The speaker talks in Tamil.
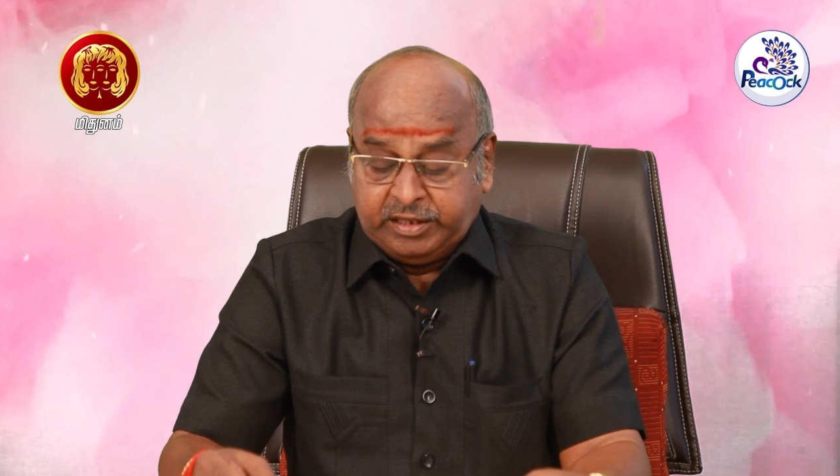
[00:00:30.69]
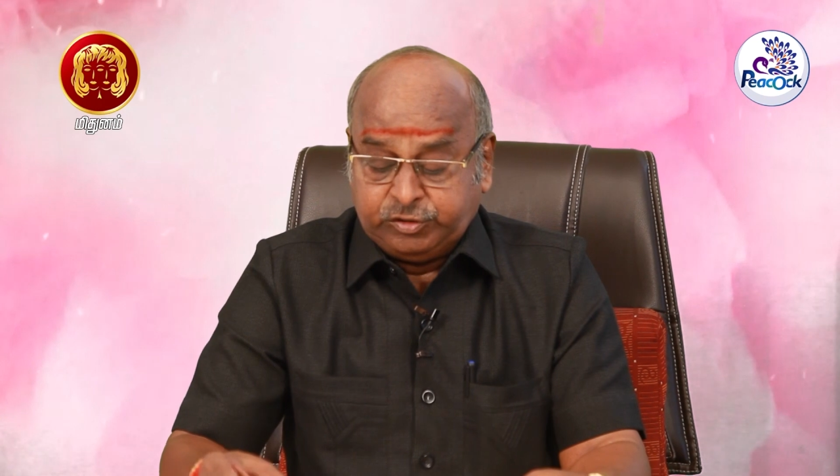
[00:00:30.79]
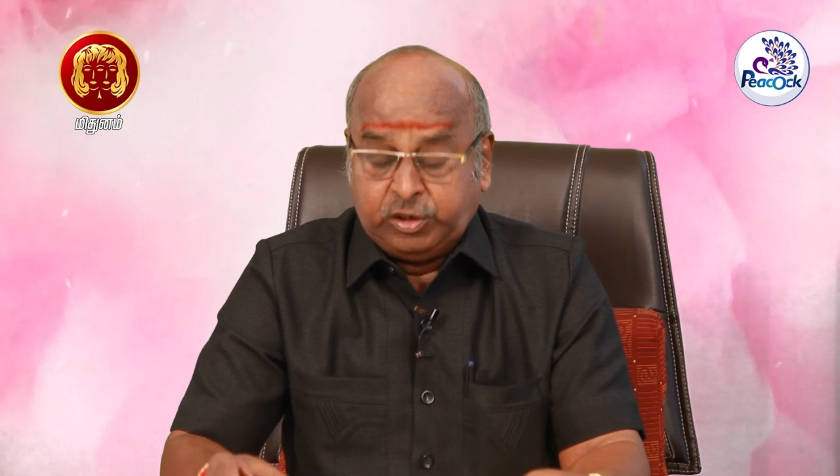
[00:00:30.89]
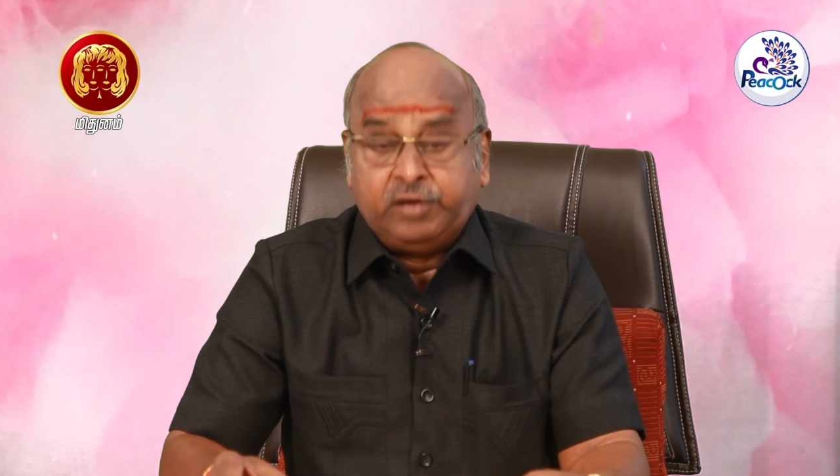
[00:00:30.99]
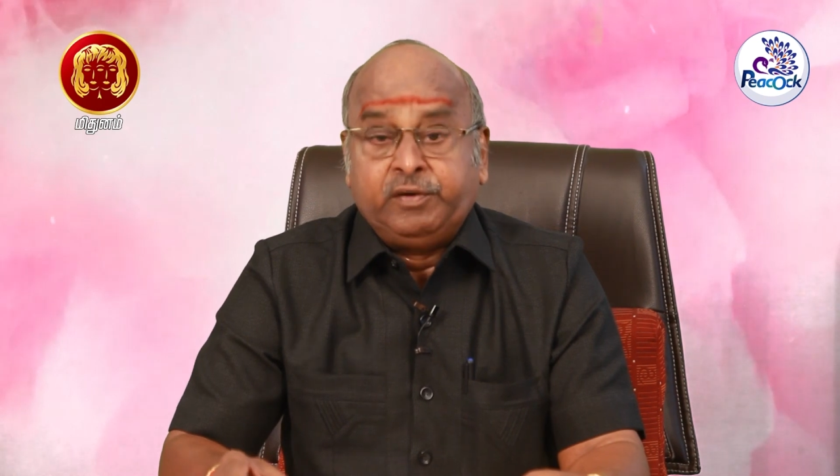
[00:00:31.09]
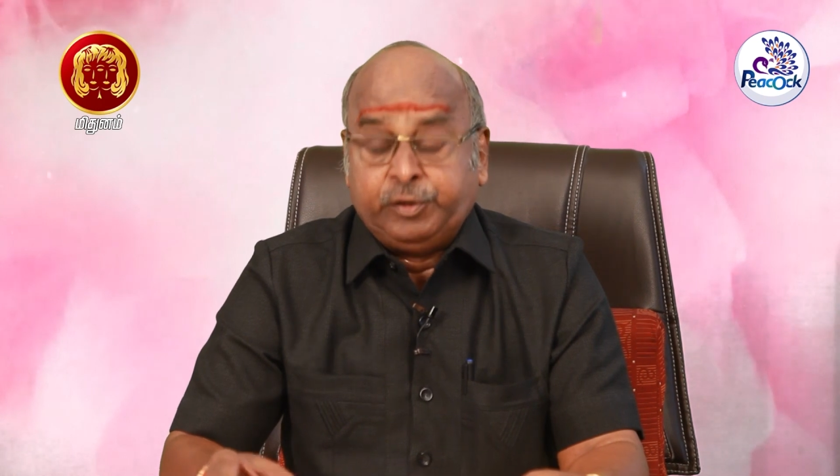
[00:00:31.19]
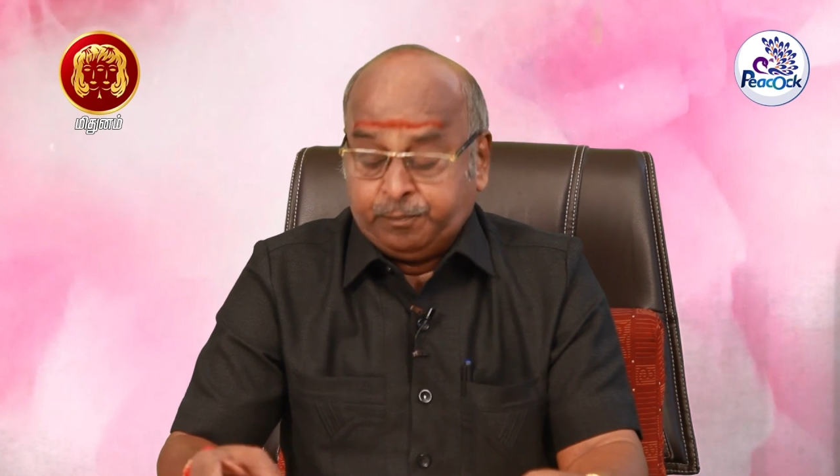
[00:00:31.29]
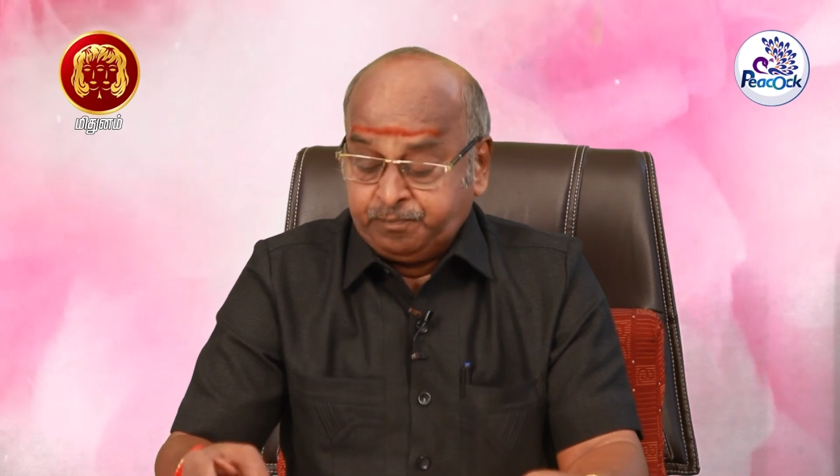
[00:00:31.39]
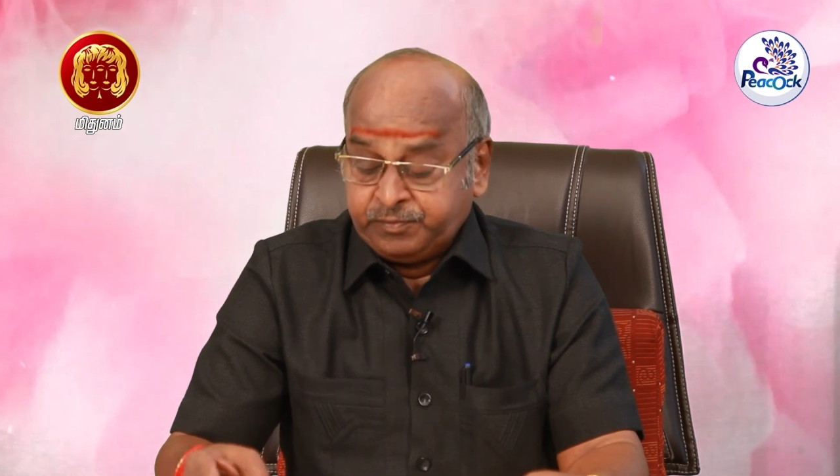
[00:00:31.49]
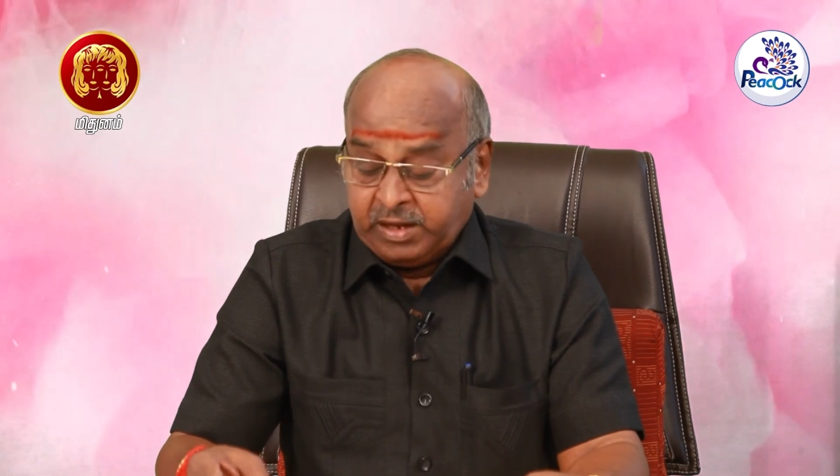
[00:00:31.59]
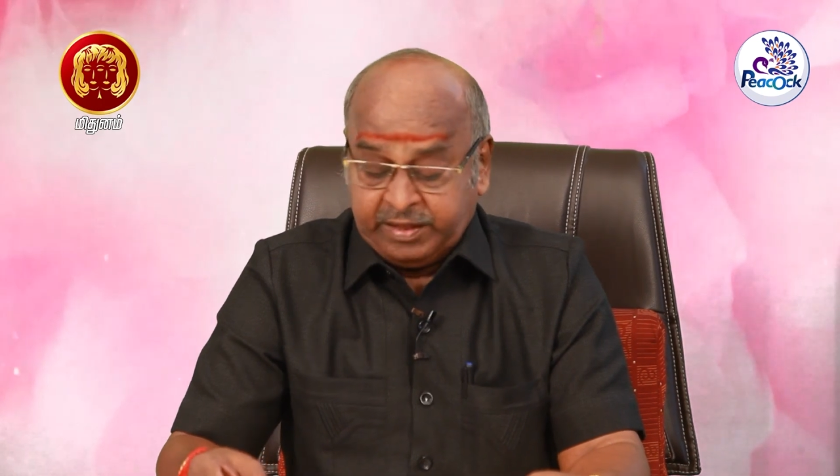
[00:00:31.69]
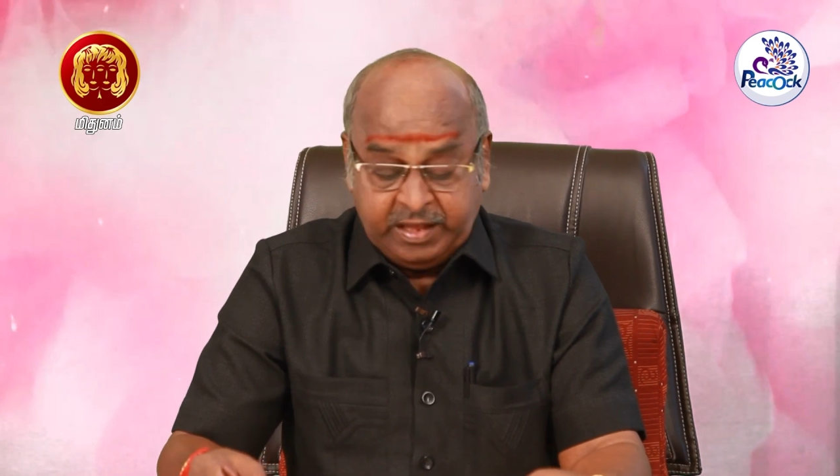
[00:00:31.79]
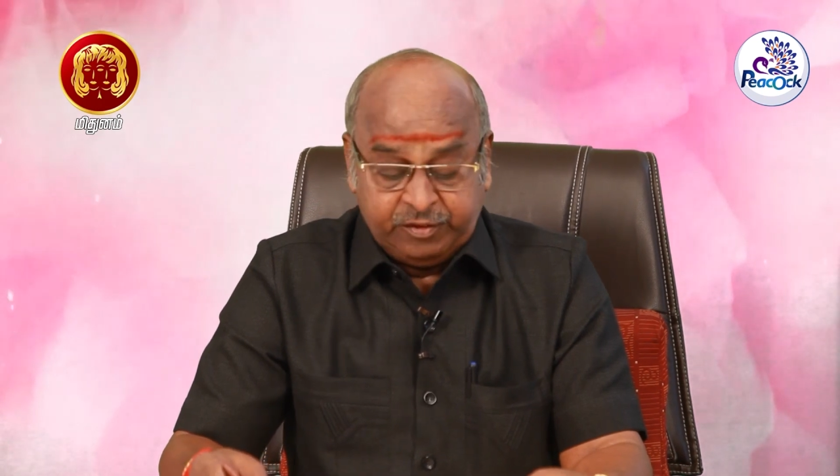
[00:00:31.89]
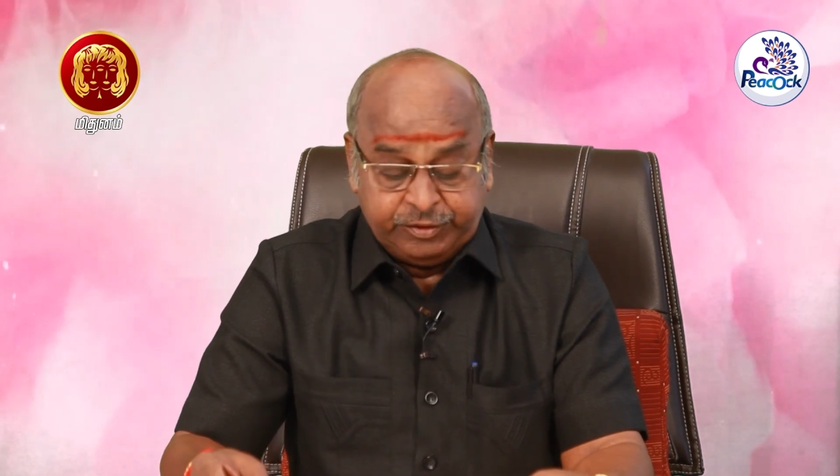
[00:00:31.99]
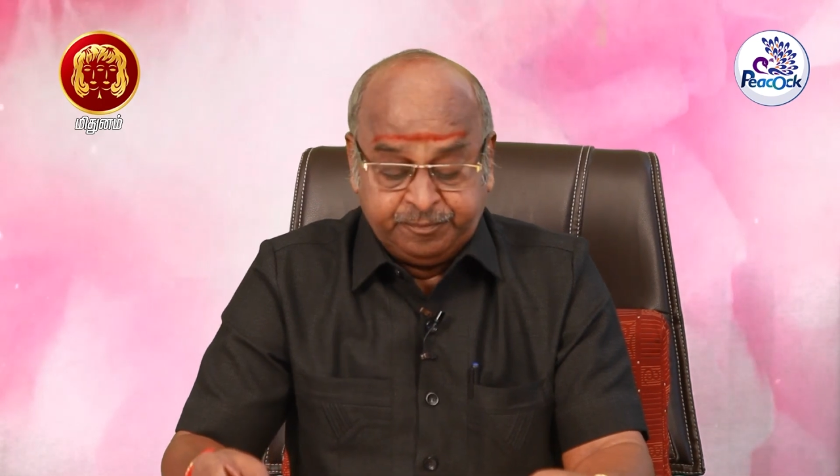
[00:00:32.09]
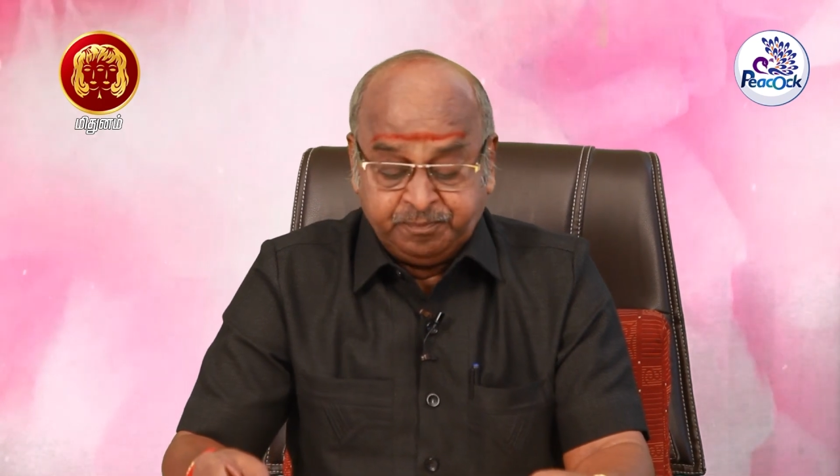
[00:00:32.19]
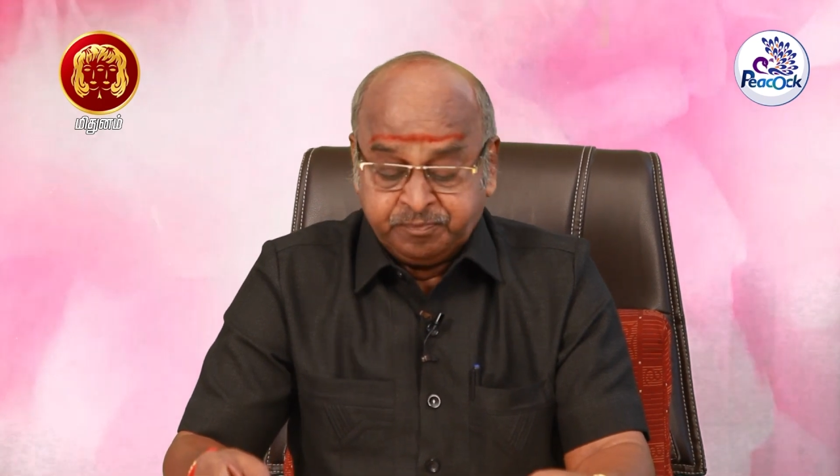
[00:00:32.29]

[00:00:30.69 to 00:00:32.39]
தான் சொல்ல வேண்டும் அதாவது